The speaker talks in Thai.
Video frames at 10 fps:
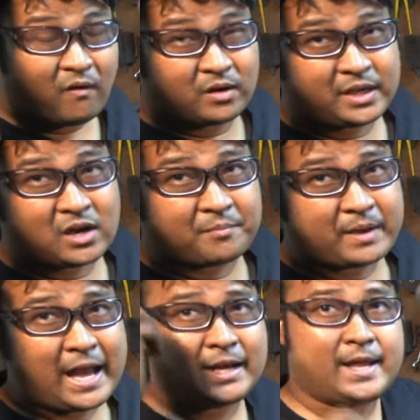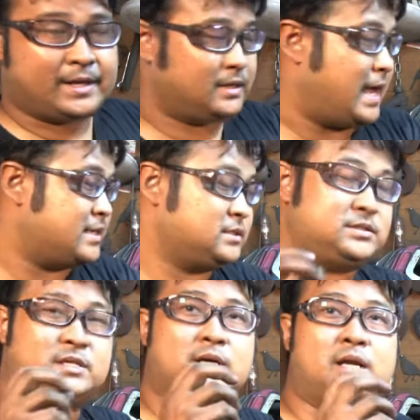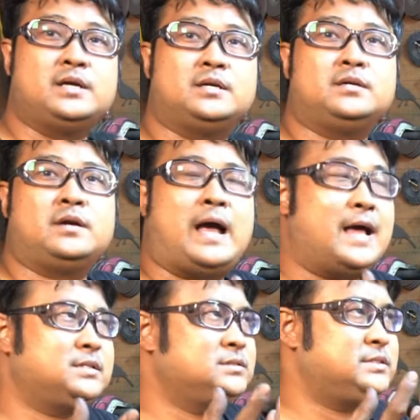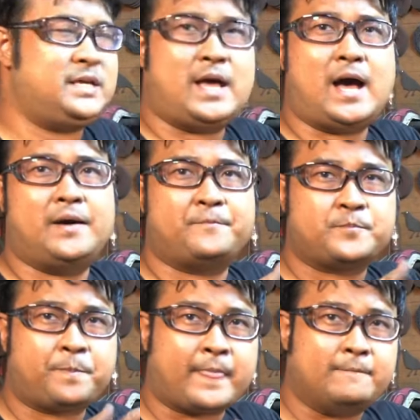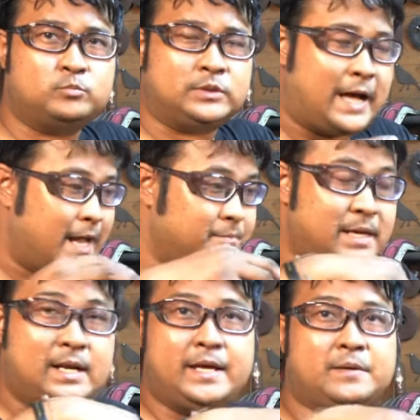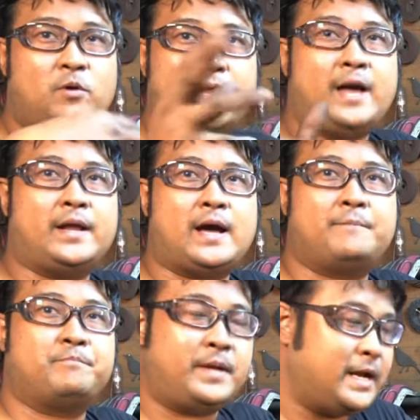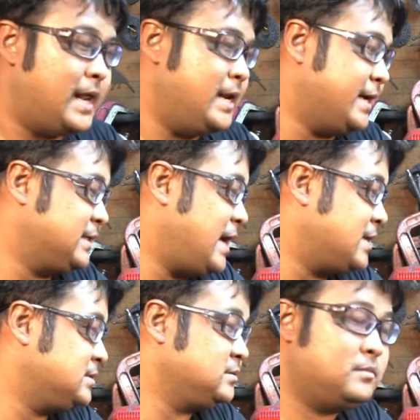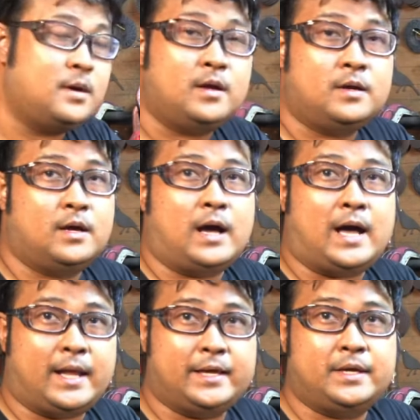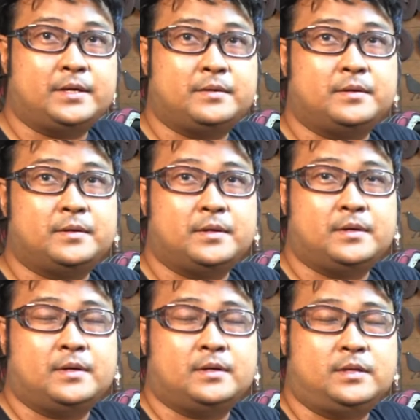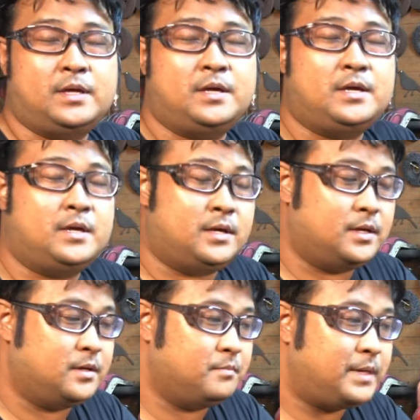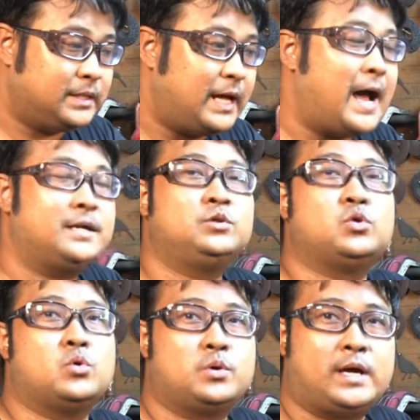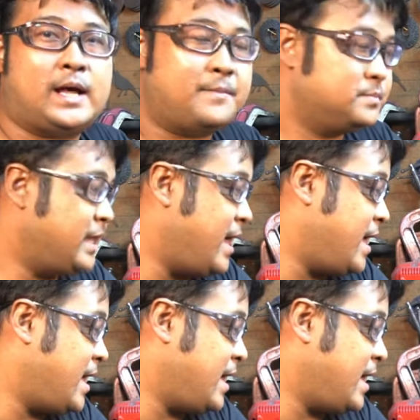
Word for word: ของเกี่ยวกับงานเหล็กงานกลึง งานเจียงานมิลลิ่งพวกนี้นะครับ เป็นงานเหล็กงานอะไรที่มาตรฐานอยู่นะครับ แต่